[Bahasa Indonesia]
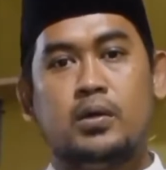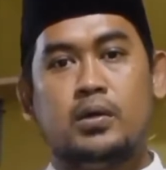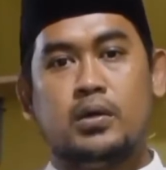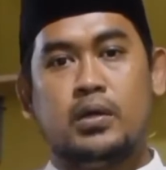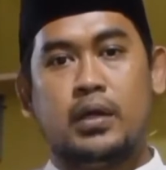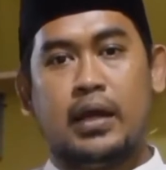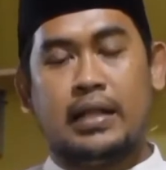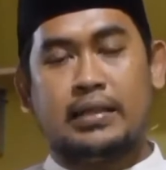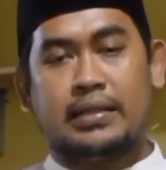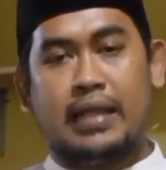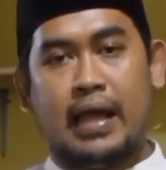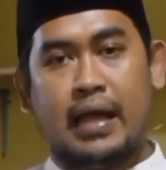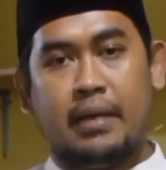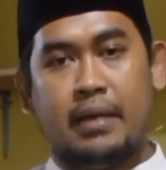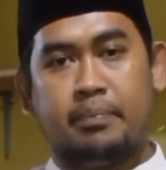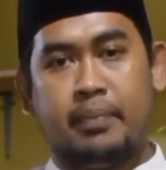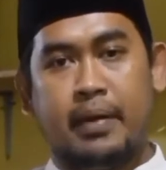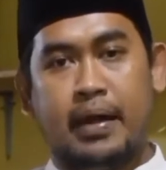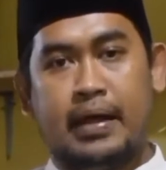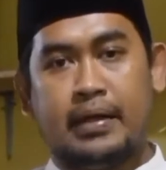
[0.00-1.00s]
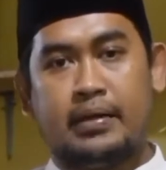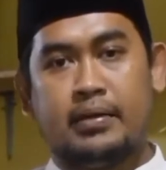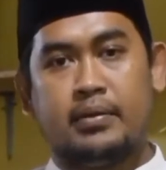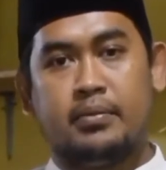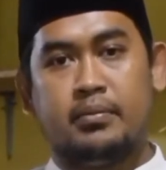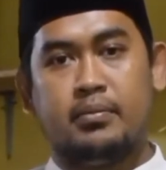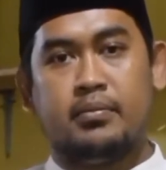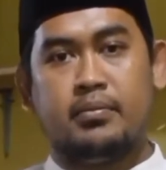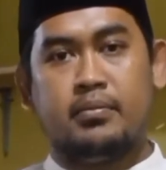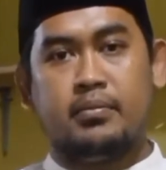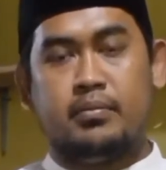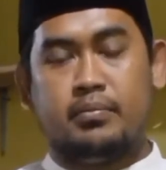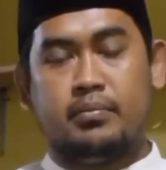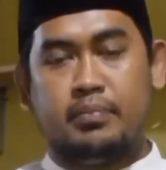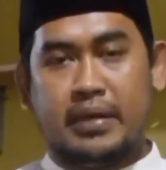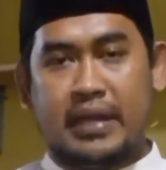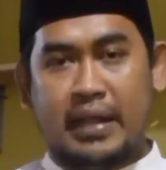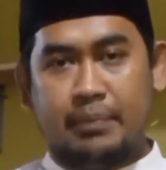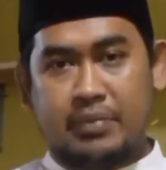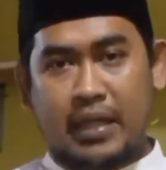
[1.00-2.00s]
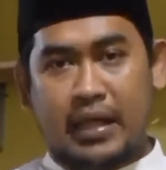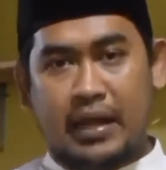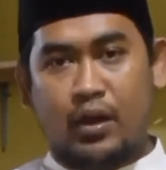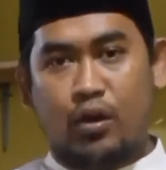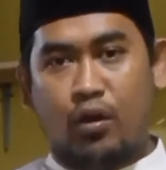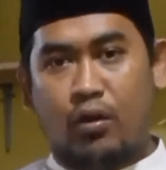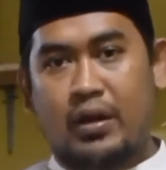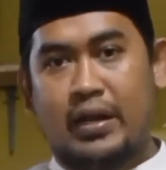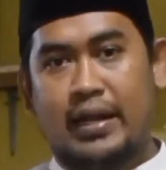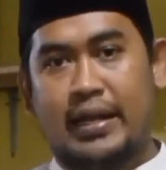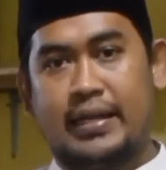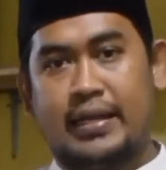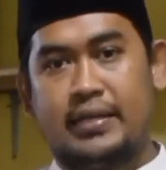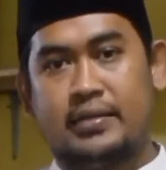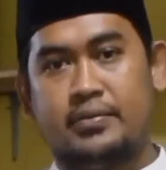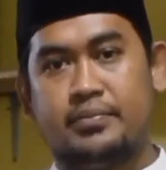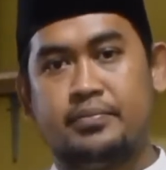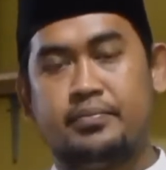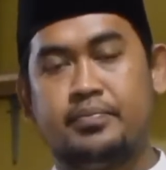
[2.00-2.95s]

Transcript: dengan tahapan pendaftaran online.